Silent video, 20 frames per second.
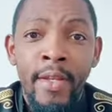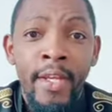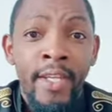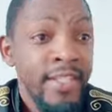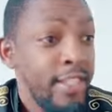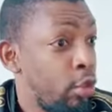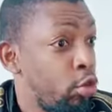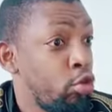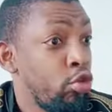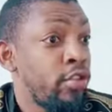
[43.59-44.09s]

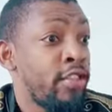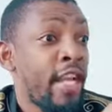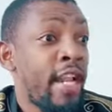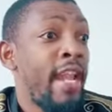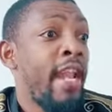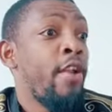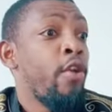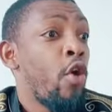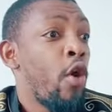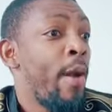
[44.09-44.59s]
C'est toujours
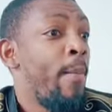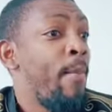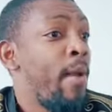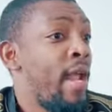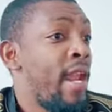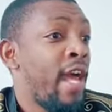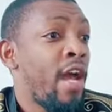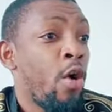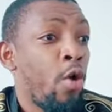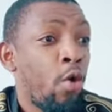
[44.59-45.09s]
celle-là. Non, un blanc
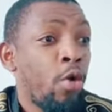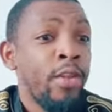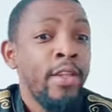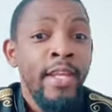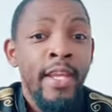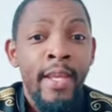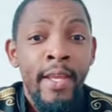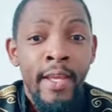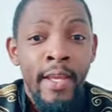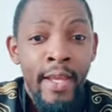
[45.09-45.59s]
l'a
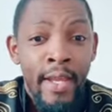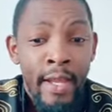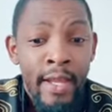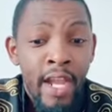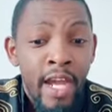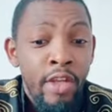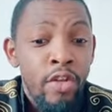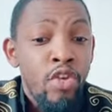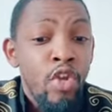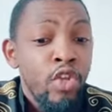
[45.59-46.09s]
rencontré
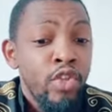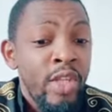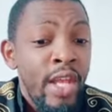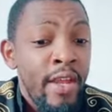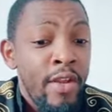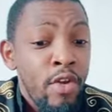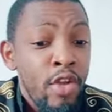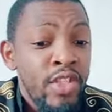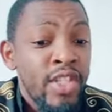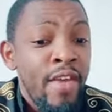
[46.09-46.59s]
dans
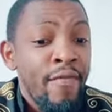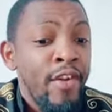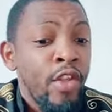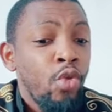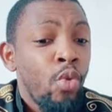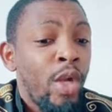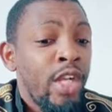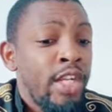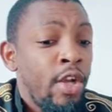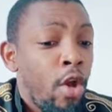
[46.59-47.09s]

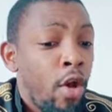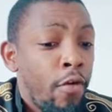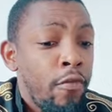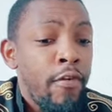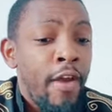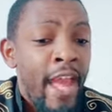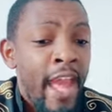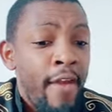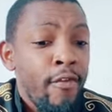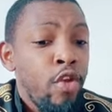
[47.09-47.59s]
223 Love,